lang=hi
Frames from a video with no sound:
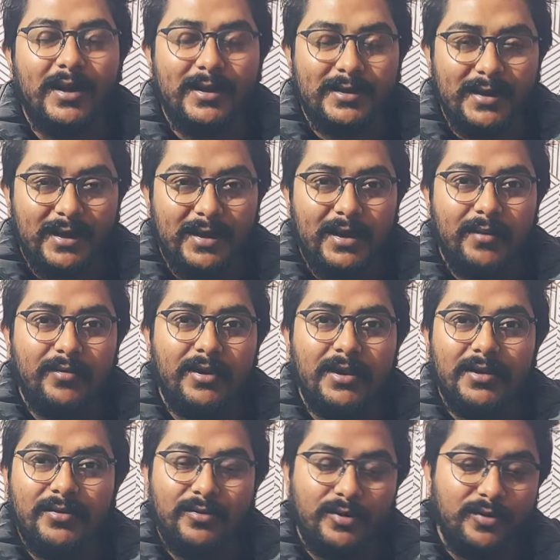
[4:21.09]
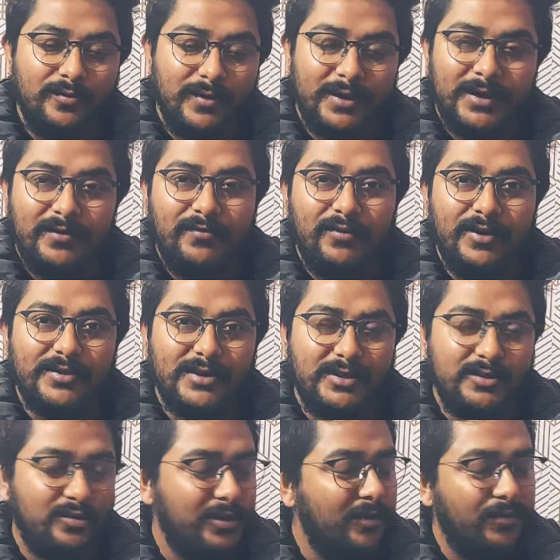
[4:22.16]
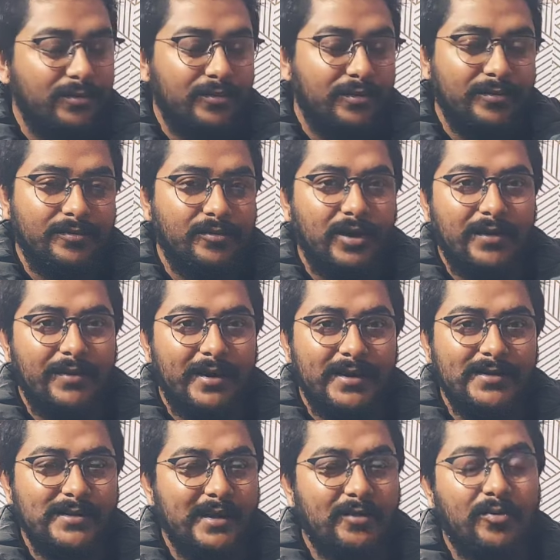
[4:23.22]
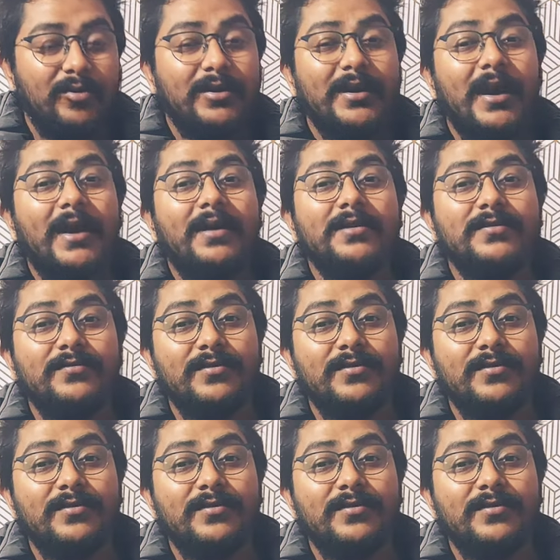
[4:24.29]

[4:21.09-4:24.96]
करता है ना आपके यूट्यूबर इन्फ्लुएंसर्स हुए हुए इट इज़ लाइक वो लोग क्या